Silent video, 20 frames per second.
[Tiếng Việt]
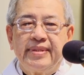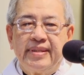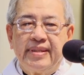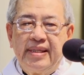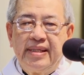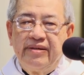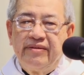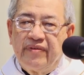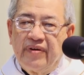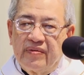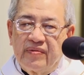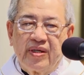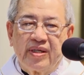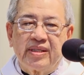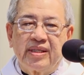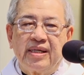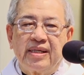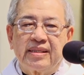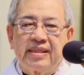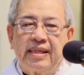đi vào nhà
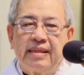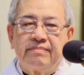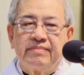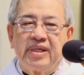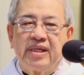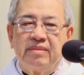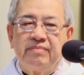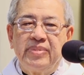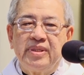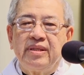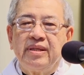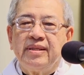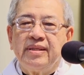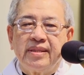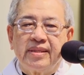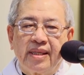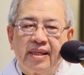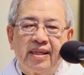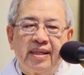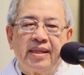thờ tham dự bí tích
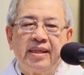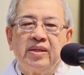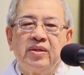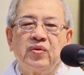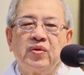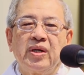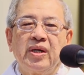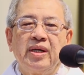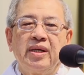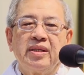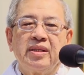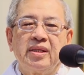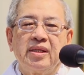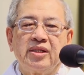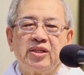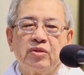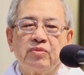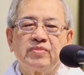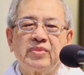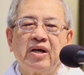tình yêu thì
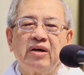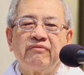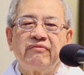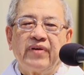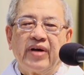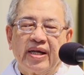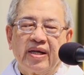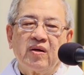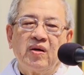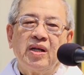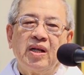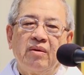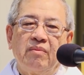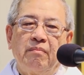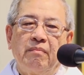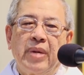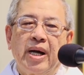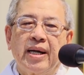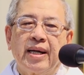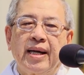chúng ta phải có
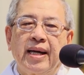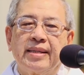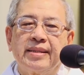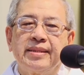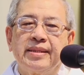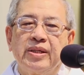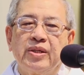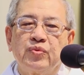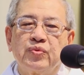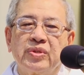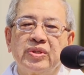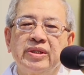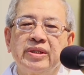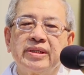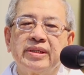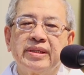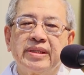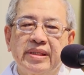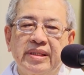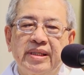lòng bác ái yêu
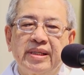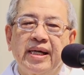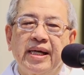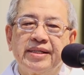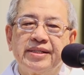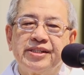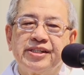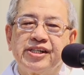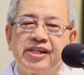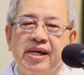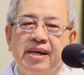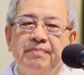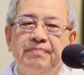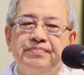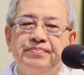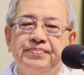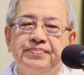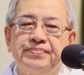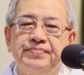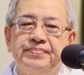thương thưa anh chị em
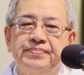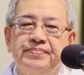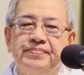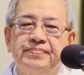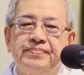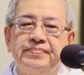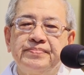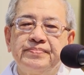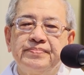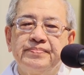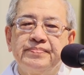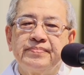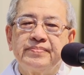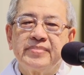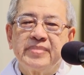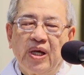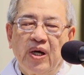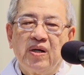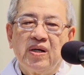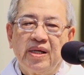
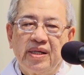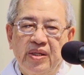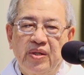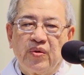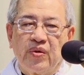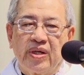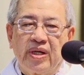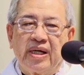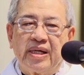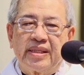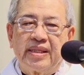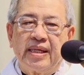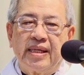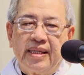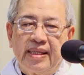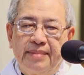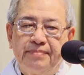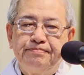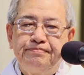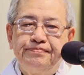đó là điều cần
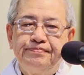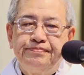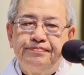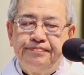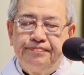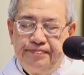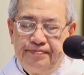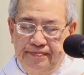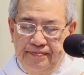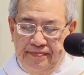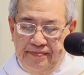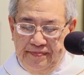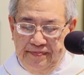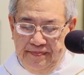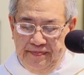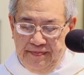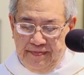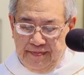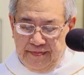thiết lắm ừ.